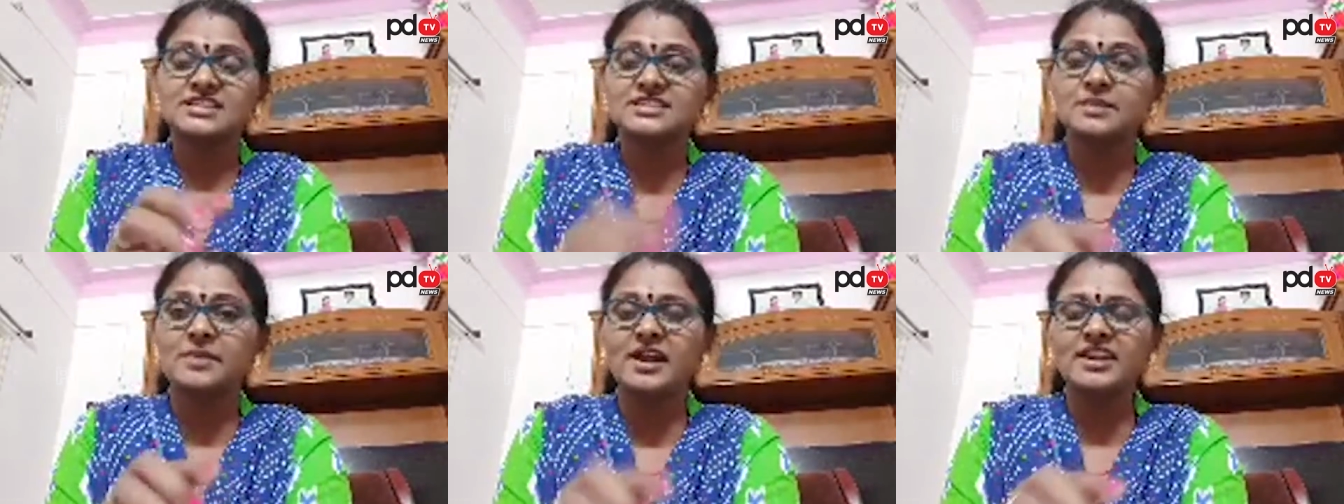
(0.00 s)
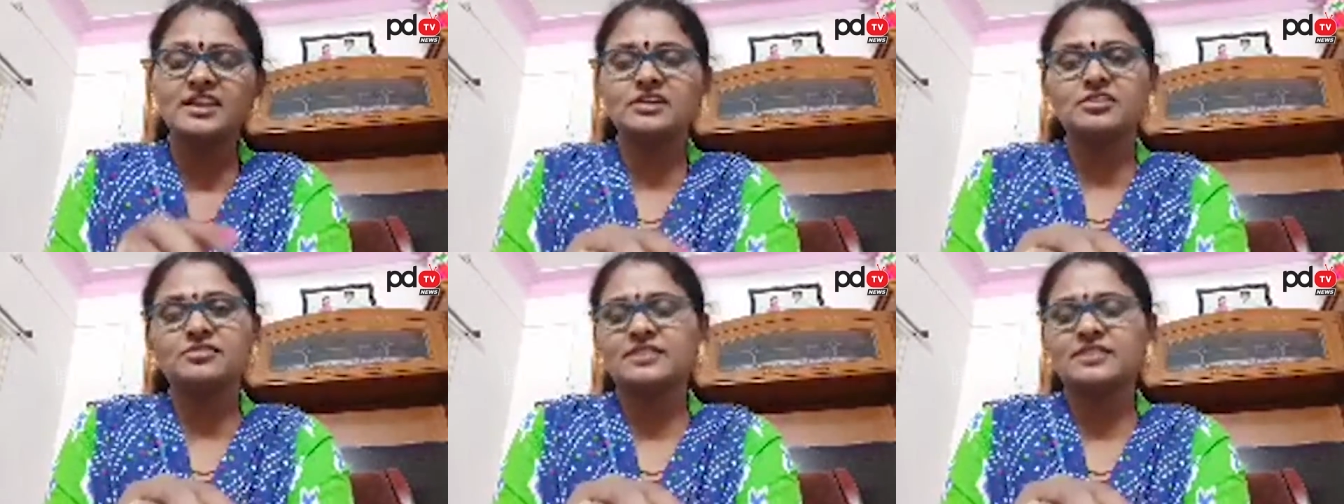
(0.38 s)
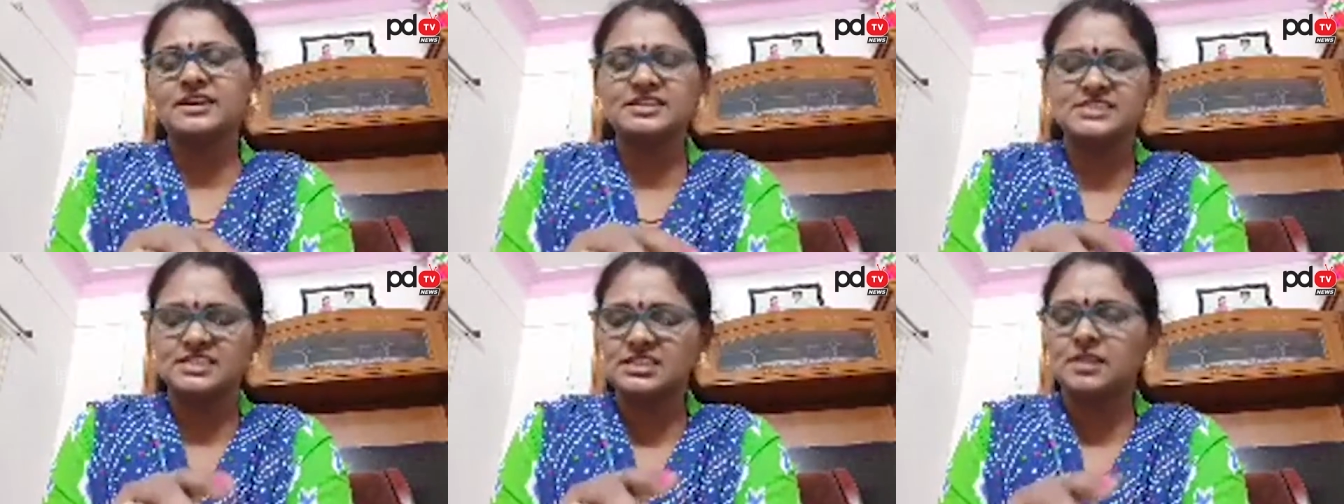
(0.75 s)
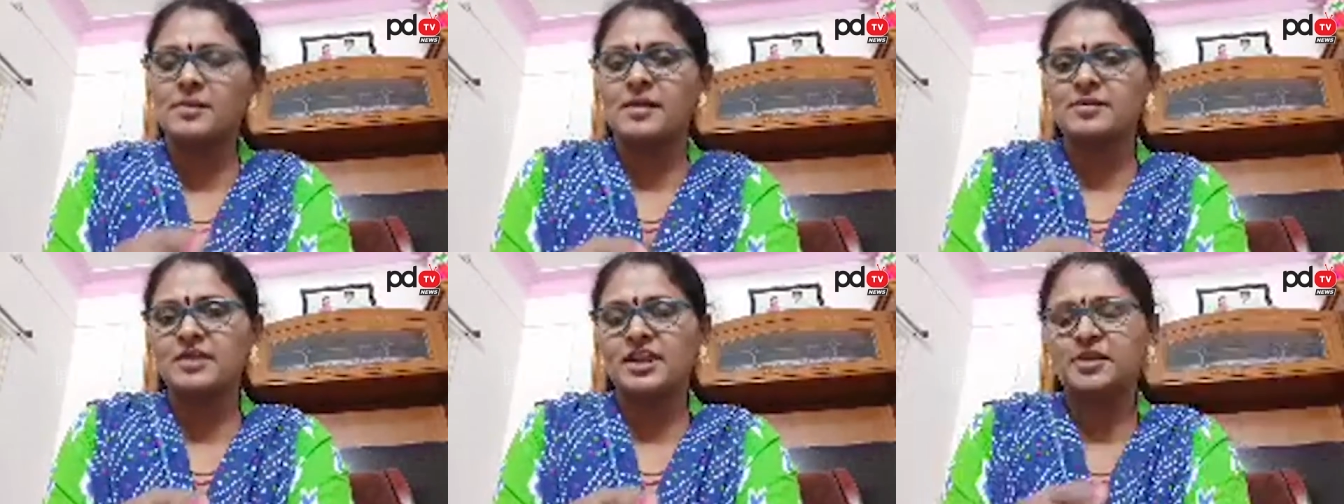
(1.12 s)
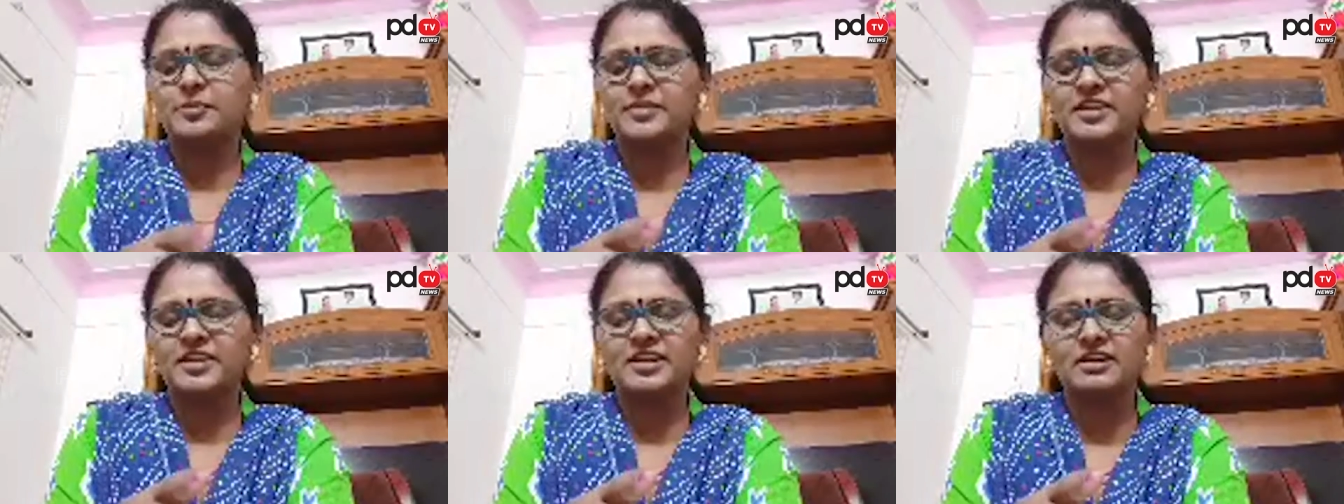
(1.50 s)
యజమాని అయినటువంటి చంద్రబాబు
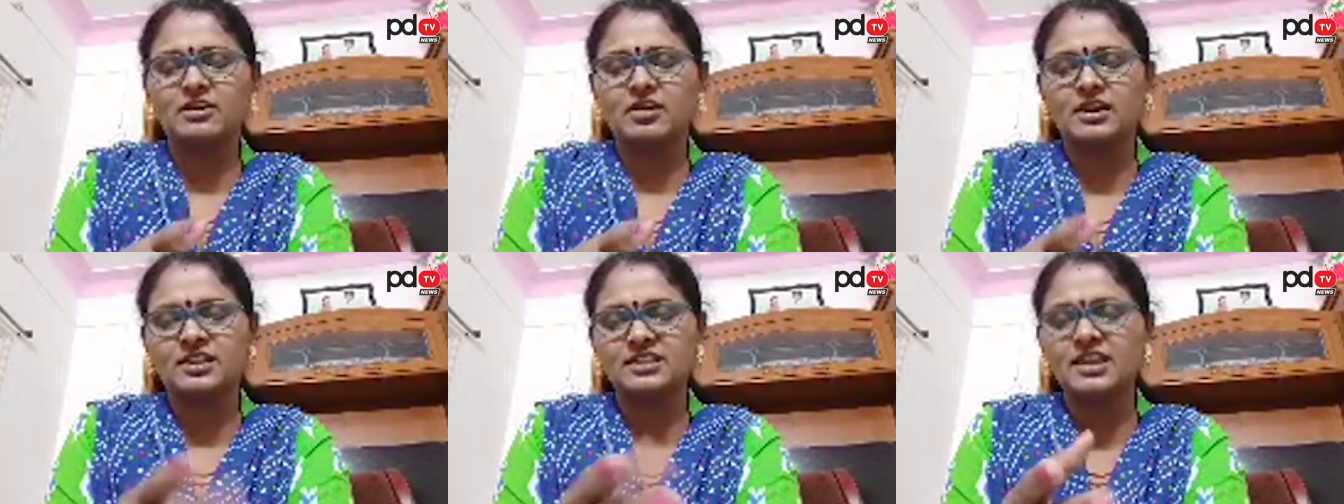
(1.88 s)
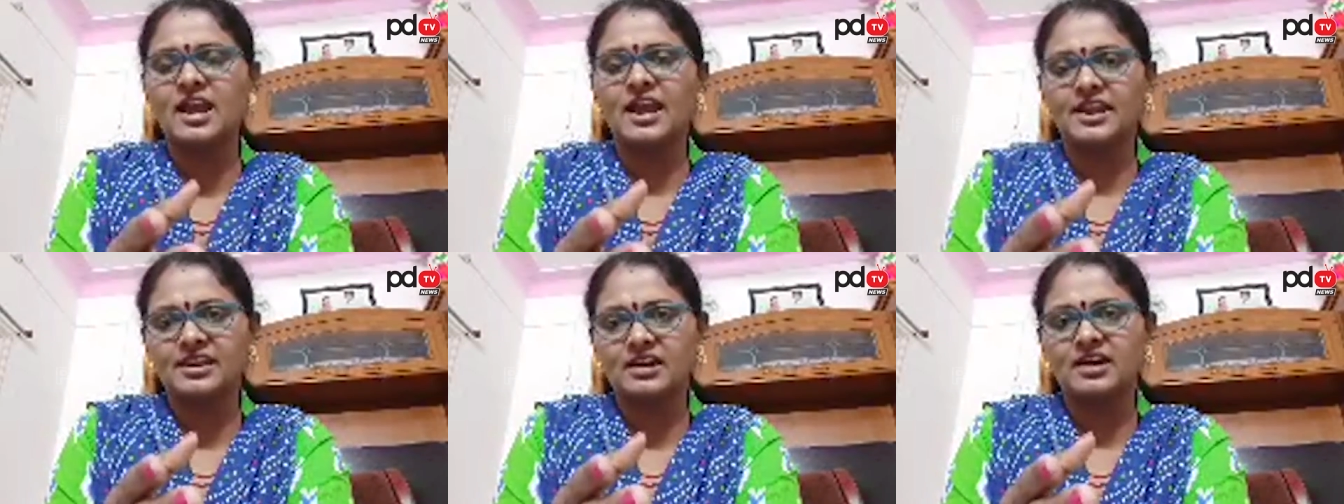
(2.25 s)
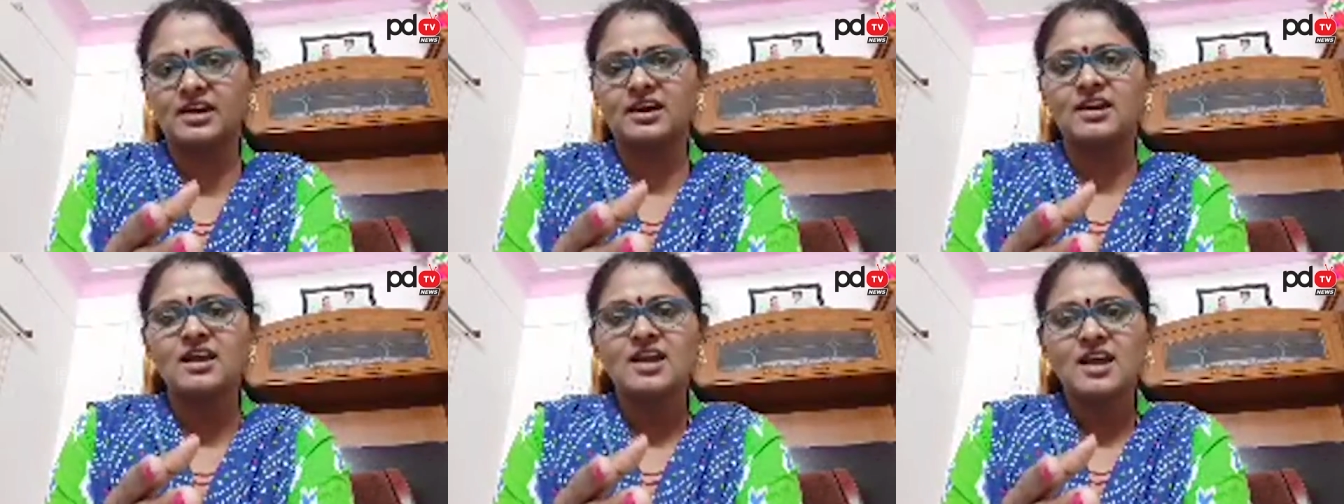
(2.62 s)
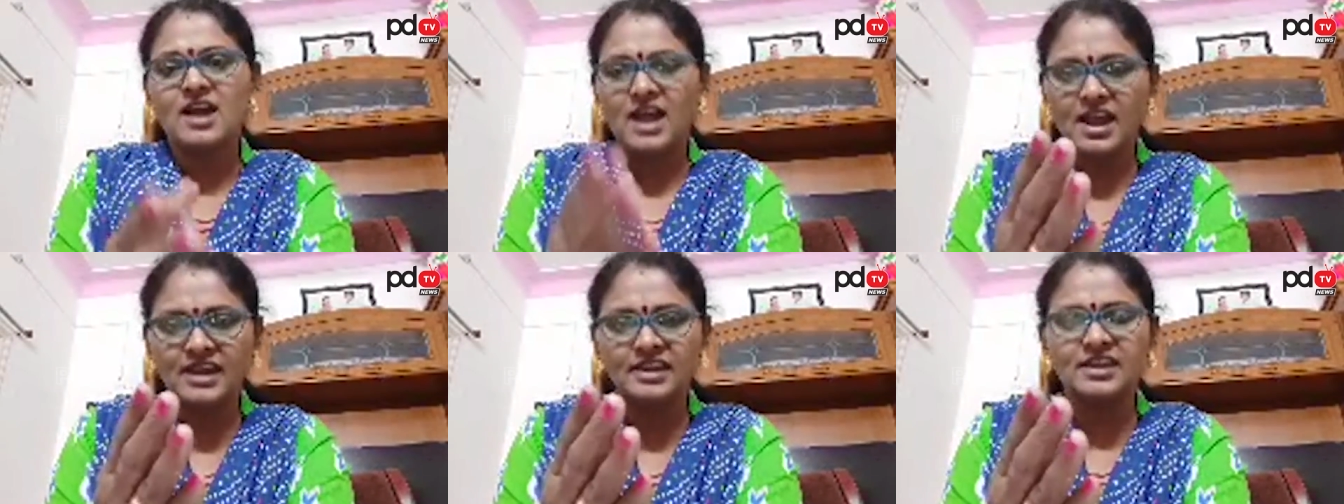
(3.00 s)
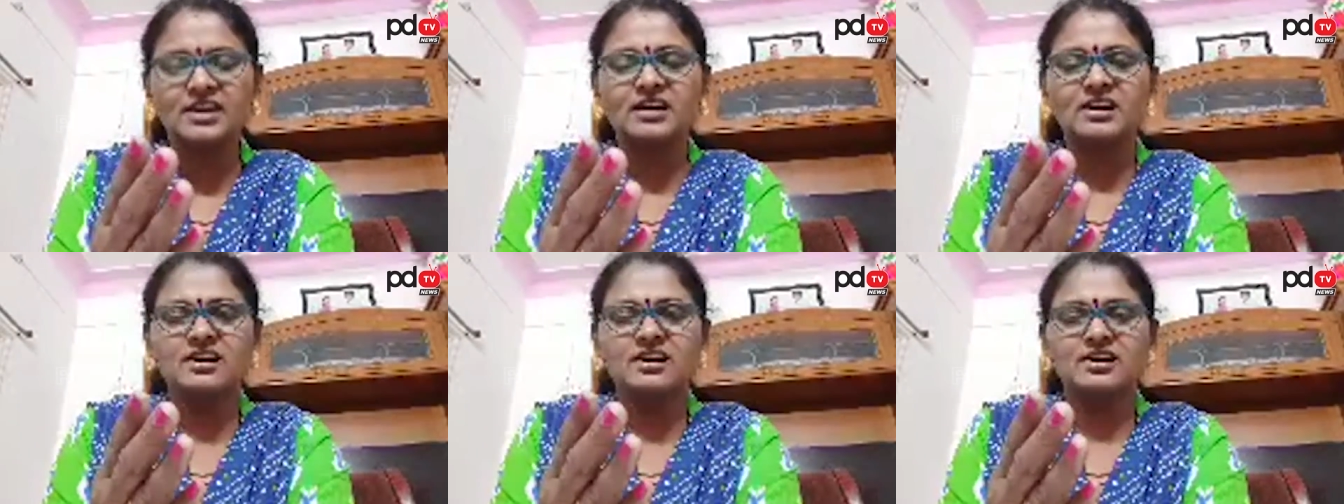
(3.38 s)
నాయుడు పీరియడ్లో అన్నది ఆయన ఆయన
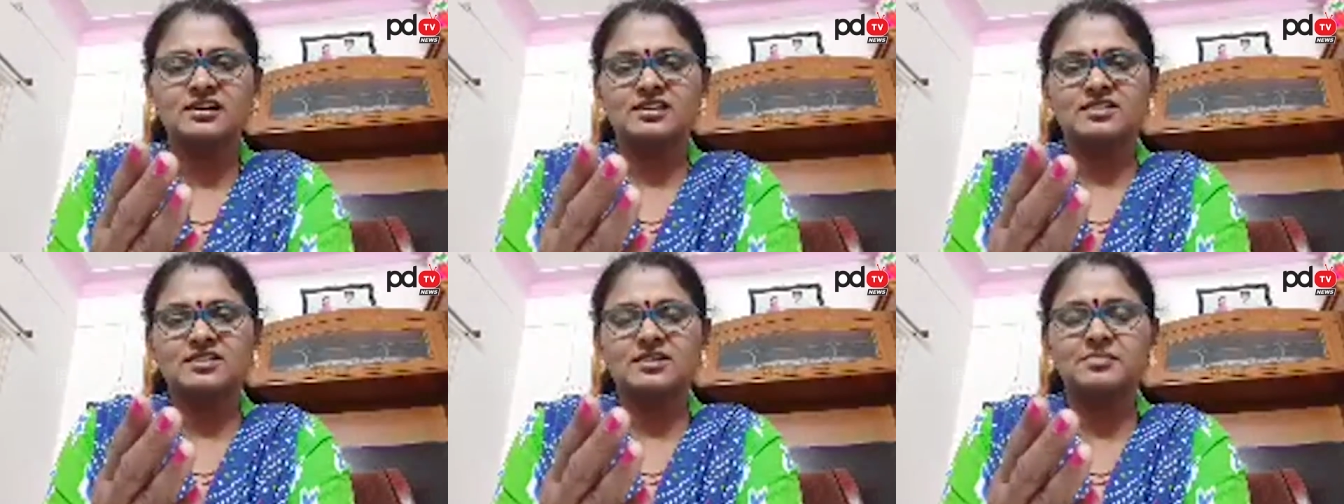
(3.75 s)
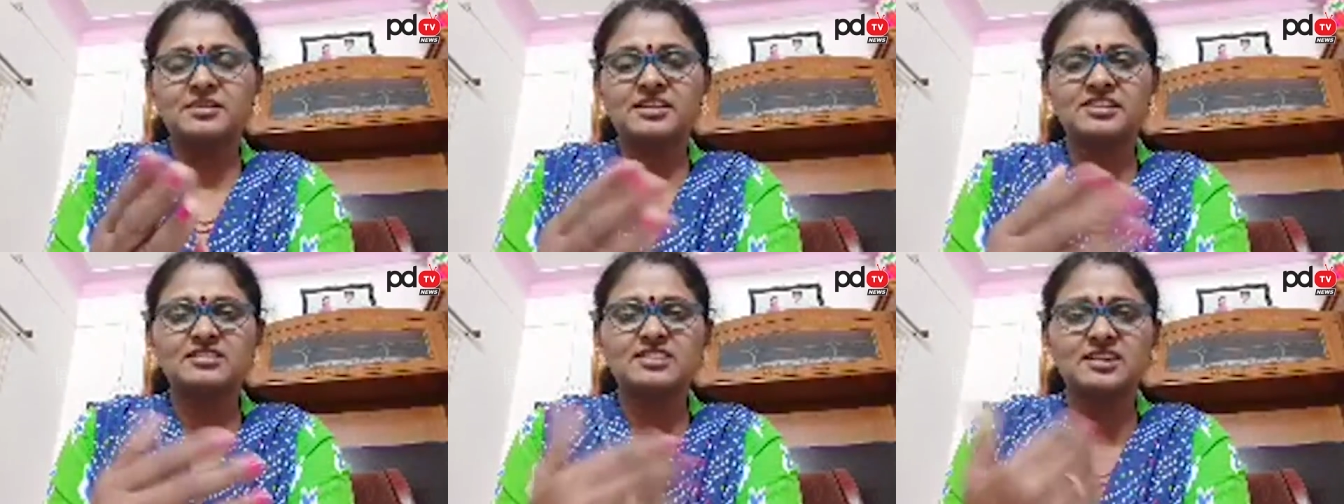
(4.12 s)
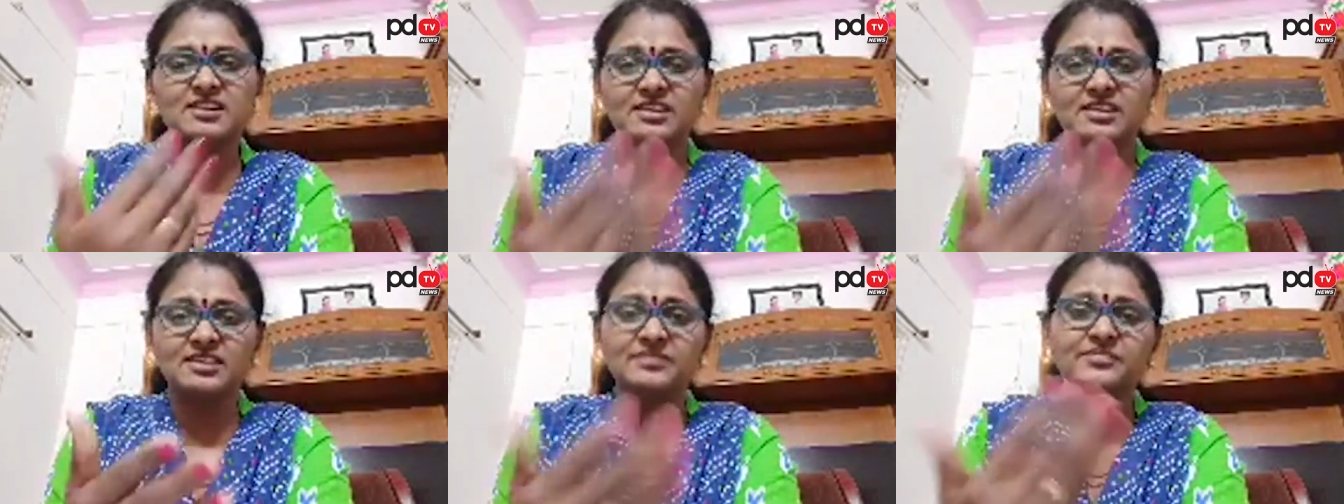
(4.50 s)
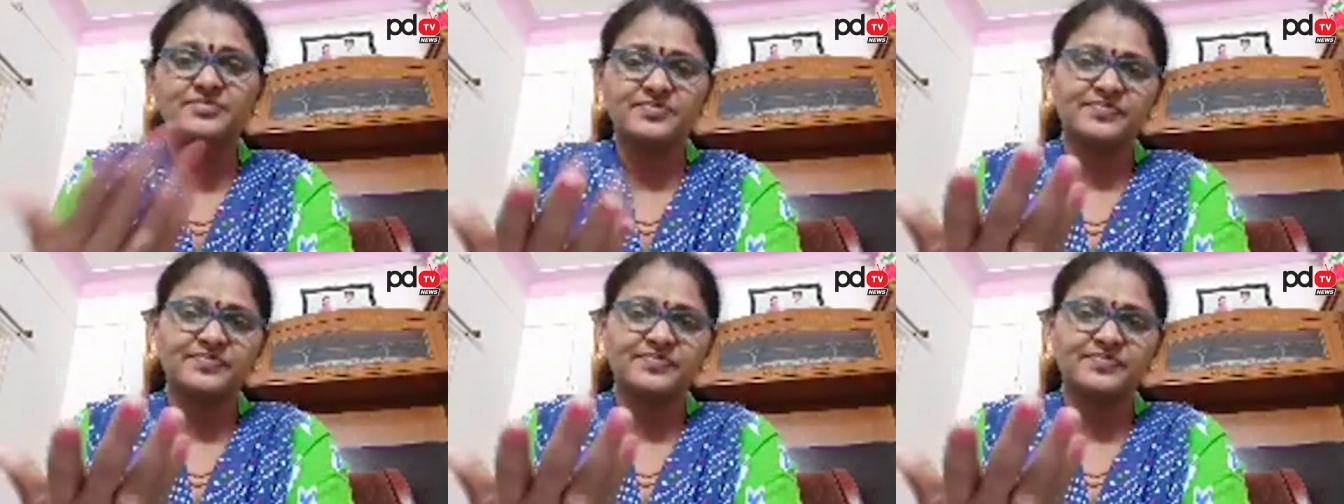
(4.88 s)
ఏమంటారు దాన్ని